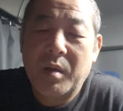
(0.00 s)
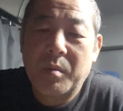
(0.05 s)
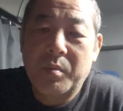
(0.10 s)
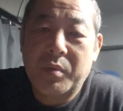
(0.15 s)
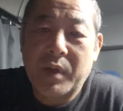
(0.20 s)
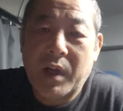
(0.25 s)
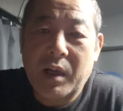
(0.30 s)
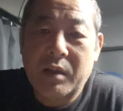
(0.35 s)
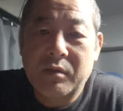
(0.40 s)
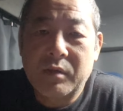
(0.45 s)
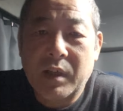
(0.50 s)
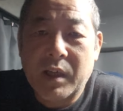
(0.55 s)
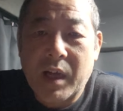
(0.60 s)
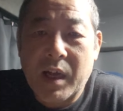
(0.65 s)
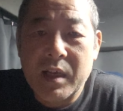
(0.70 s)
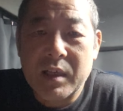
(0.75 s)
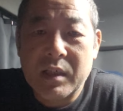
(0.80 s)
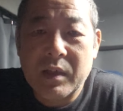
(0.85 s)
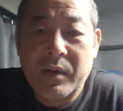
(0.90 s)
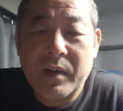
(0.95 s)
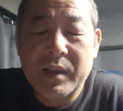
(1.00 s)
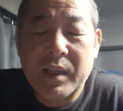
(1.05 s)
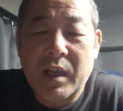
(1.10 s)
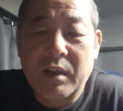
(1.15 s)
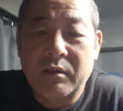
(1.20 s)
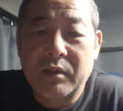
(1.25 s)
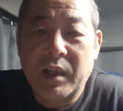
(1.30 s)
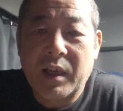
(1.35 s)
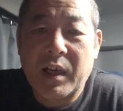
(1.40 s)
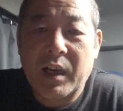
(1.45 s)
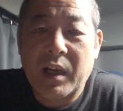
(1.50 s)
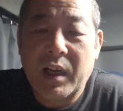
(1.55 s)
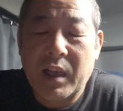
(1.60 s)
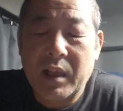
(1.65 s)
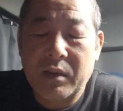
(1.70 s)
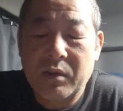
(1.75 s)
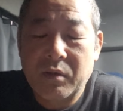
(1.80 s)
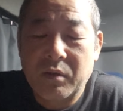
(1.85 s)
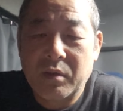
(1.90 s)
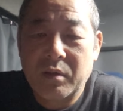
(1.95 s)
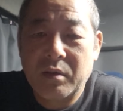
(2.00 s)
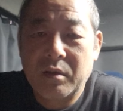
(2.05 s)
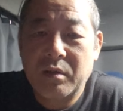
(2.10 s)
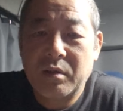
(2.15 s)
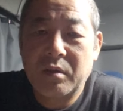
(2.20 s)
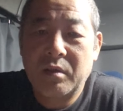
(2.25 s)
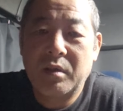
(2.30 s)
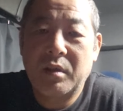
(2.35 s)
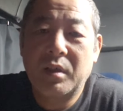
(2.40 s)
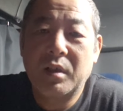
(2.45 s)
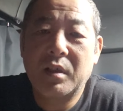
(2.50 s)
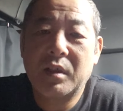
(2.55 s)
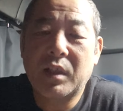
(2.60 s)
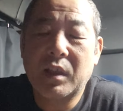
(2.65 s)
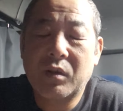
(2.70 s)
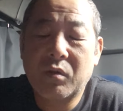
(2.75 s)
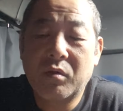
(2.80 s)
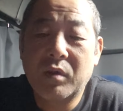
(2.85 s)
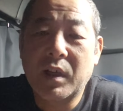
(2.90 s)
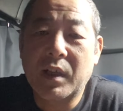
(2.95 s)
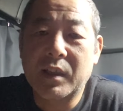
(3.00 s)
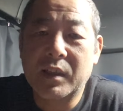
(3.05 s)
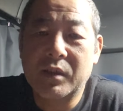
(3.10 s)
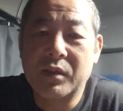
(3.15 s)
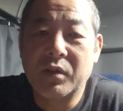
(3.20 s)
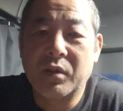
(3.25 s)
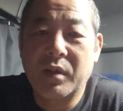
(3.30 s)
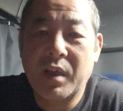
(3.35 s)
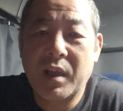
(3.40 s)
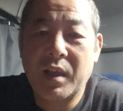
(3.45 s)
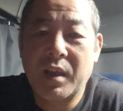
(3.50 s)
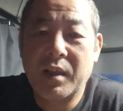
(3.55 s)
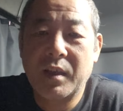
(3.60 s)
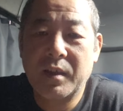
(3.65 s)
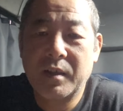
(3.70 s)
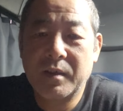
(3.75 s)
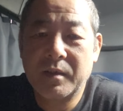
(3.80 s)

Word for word: ブラックな会社はなくならないといったとこなんですよね。